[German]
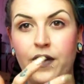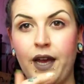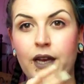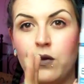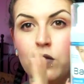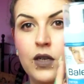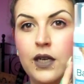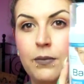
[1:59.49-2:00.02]

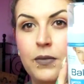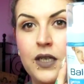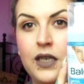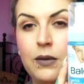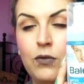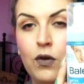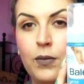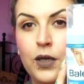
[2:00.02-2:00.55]
weg und dann mit
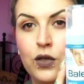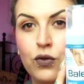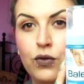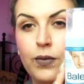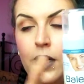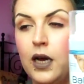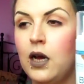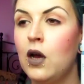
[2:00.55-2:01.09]
dem nochmal
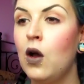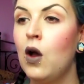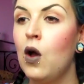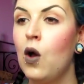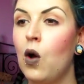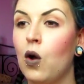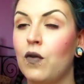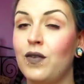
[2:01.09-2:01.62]
drüber.
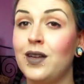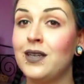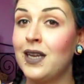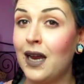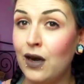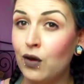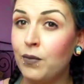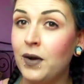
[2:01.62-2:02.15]
Und wenn
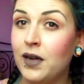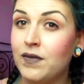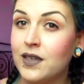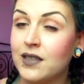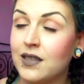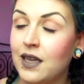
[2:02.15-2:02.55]
dann nochmal was